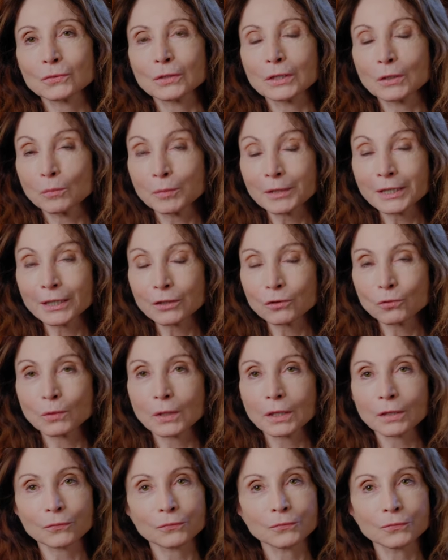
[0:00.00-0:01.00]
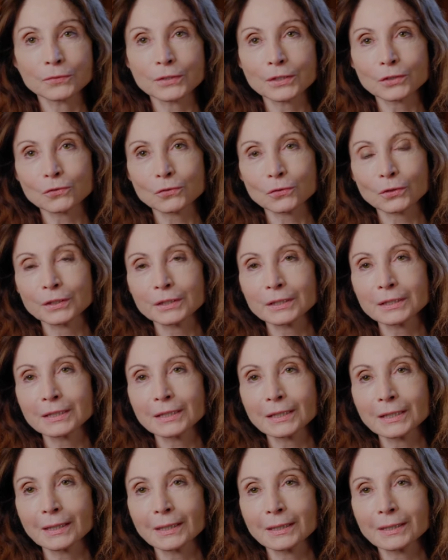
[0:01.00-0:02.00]
obligatoire, fondée sur un
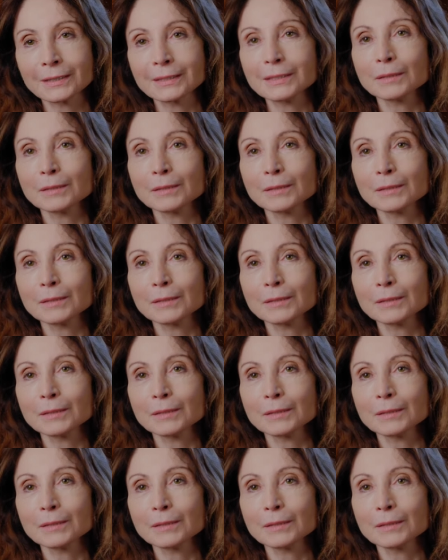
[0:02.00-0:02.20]
idéal